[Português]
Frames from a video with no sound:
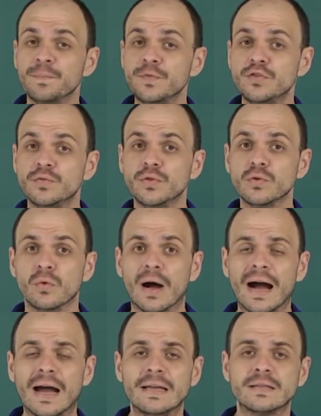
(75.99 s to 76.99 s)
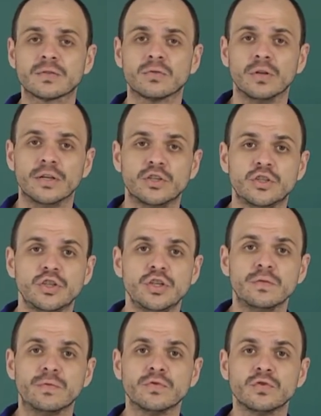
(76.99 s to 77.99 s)
individuais,
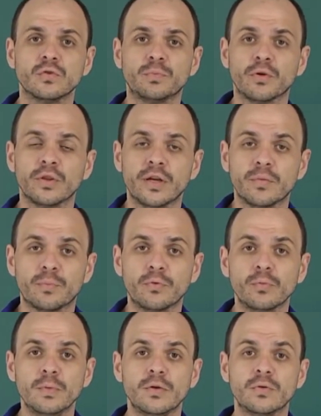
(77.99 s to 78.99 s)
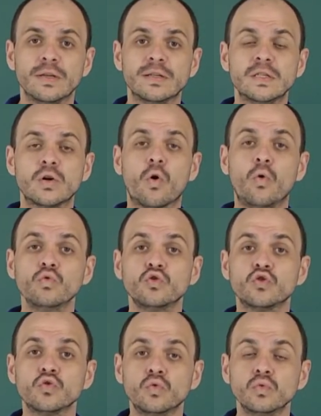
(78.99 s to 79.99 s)
coletivos, do poder público, desse
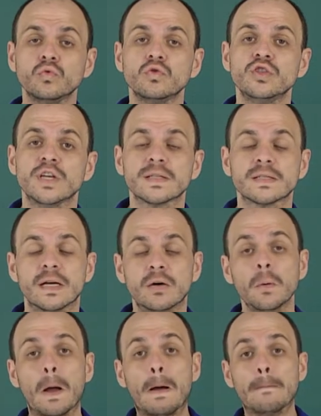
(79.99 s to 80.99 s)
conjunto de ação